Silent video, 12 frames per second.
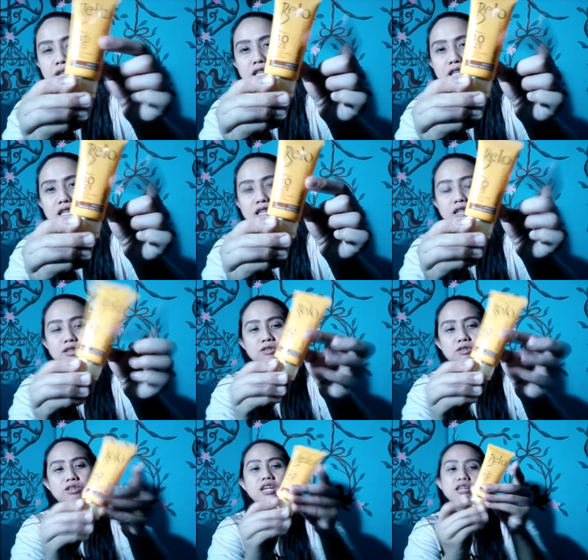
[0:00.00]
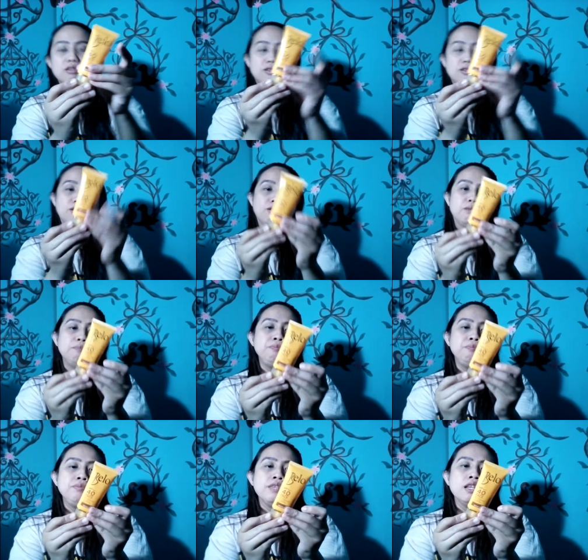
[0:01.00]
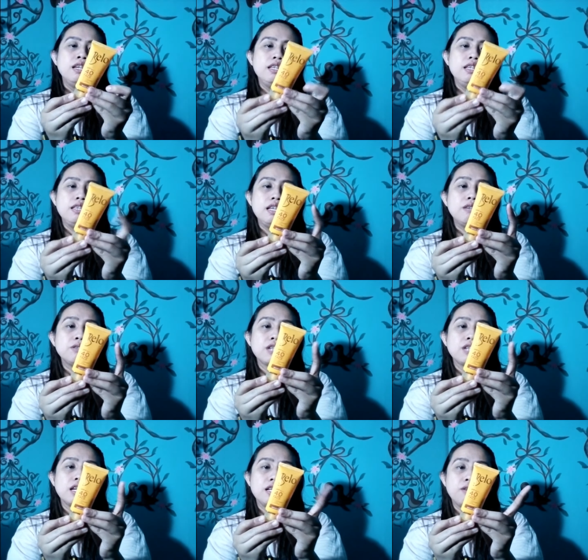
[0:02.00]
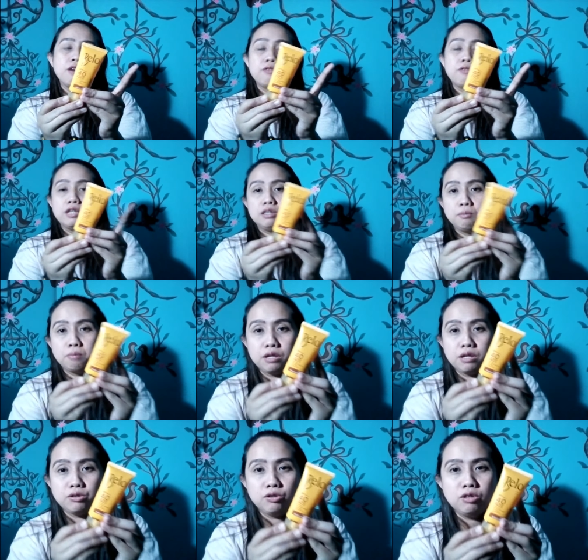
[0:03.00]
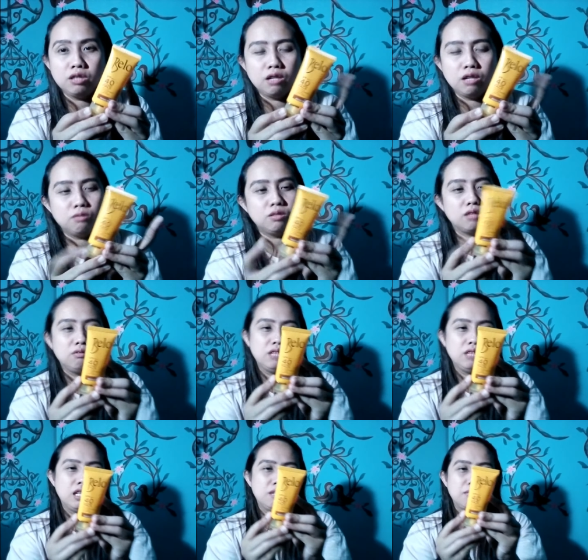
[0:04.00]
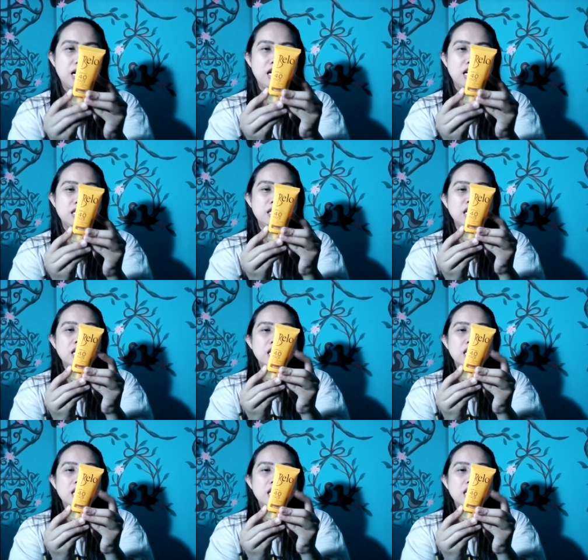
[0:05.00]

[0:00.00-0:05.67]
Makikita nyo, yes, totoo. Hindi ko siya ginawang first impression dahil unang-una naman,